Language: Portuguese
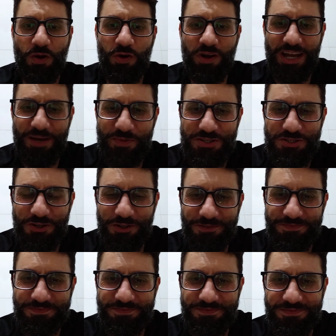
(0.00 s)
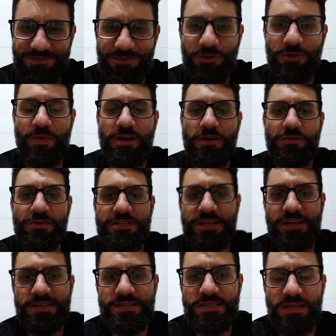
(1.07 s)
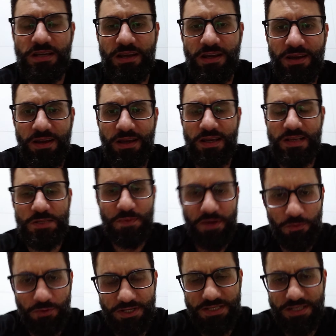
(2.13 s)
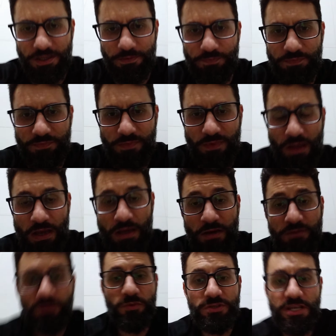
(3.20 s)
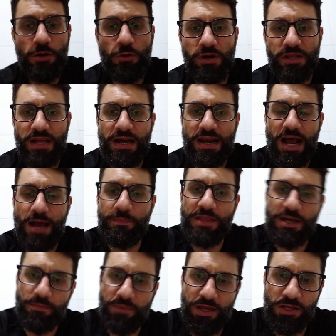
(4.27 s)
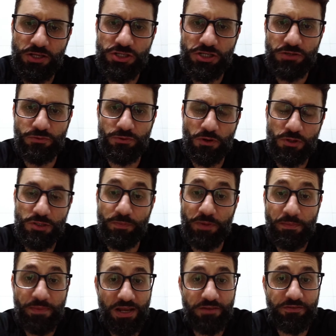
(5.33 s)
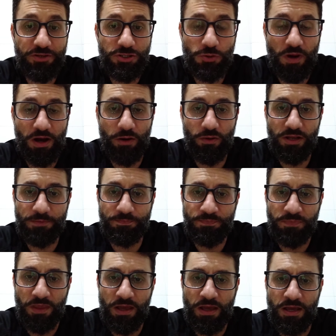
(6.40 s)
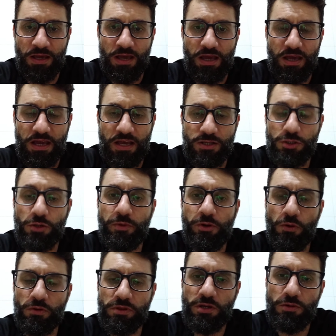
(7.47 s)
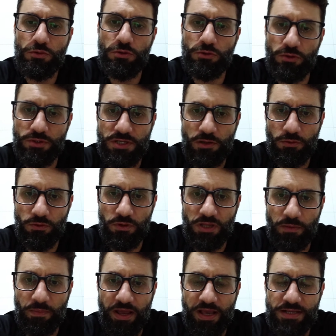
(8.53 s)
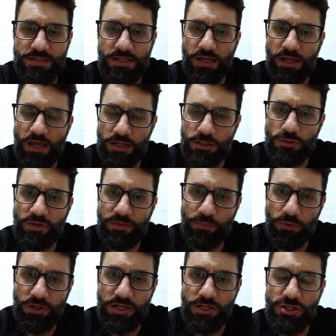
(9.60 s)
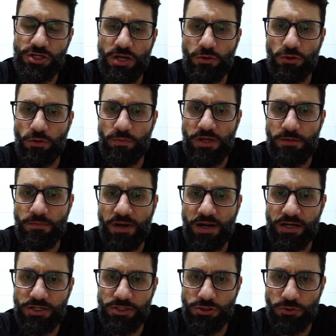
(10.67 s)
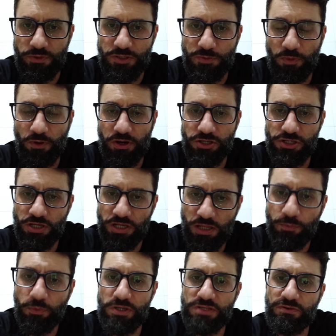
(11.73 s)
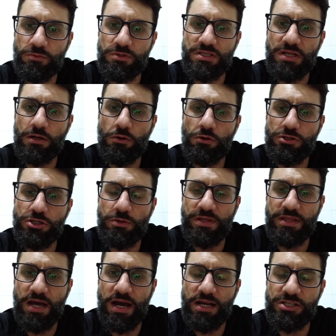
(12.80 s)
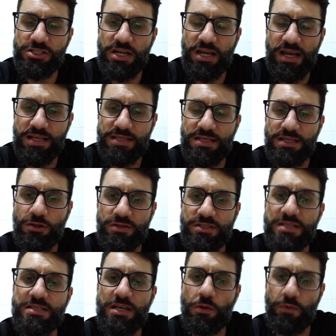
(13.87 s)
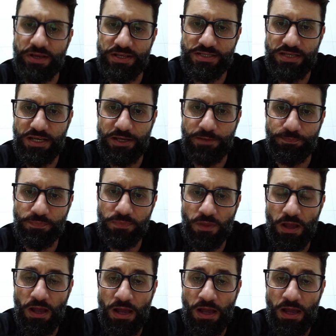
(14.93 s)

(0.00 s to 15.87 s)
Olá pessoal, tudo bem com vocês? Espero que sim. Vamos recordar rapidamente o nosso primeira videoaula é, sobre o conteúdo do segundo trimestre, que é sobre política, economia e marketing no esporte, e depois vamos dar continuidade a essa nossa sequência aí.